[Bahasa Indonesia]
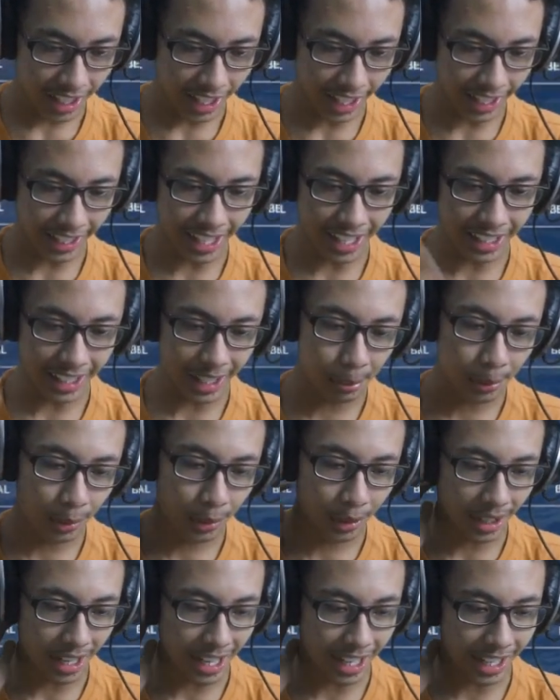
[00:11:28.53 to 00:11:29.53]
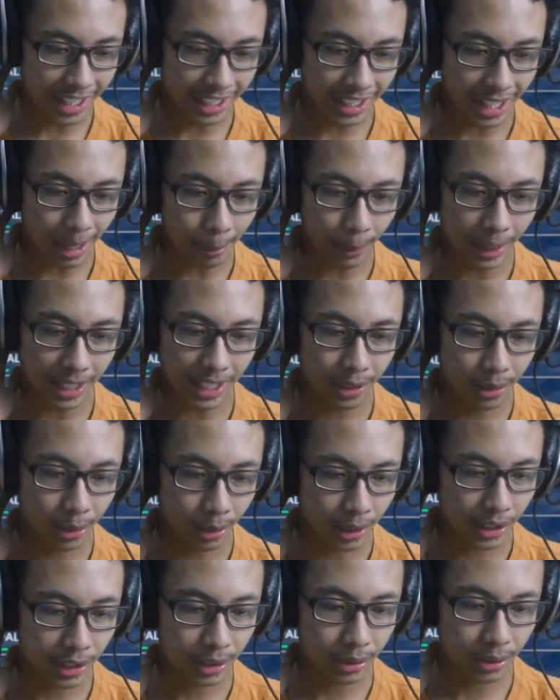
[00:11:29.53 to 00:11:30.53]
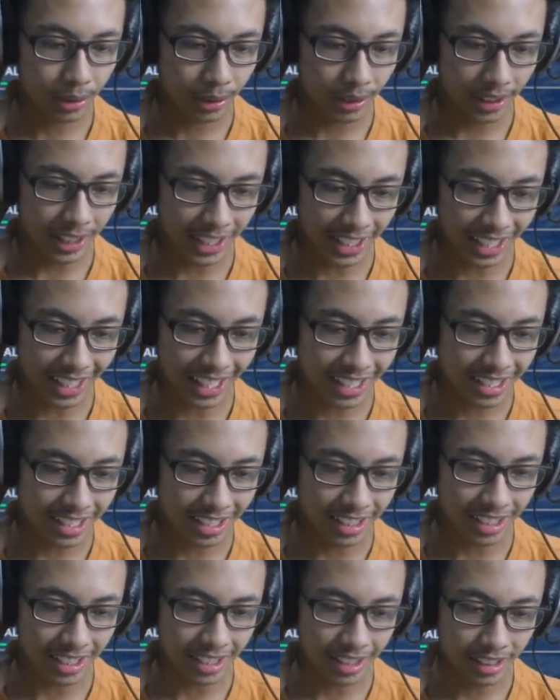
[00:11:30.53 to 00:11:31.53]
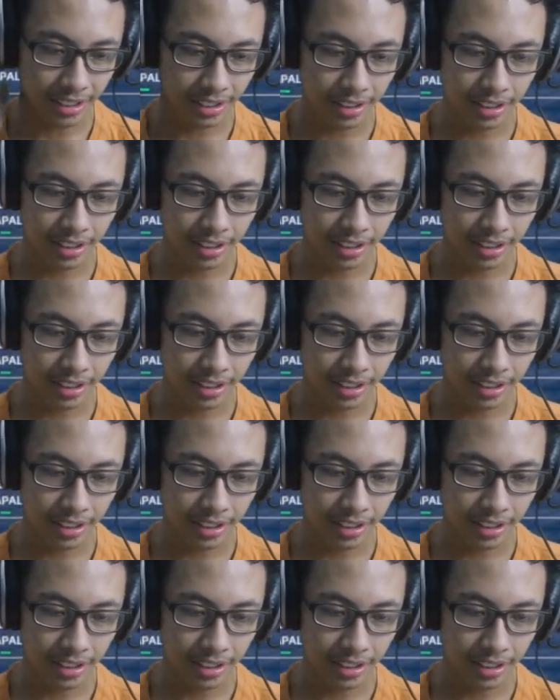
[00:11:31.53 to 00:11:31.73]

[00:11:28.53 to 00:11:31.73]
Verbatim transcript: Enaknya menggunakan kapal induk itu ini ya. Jadi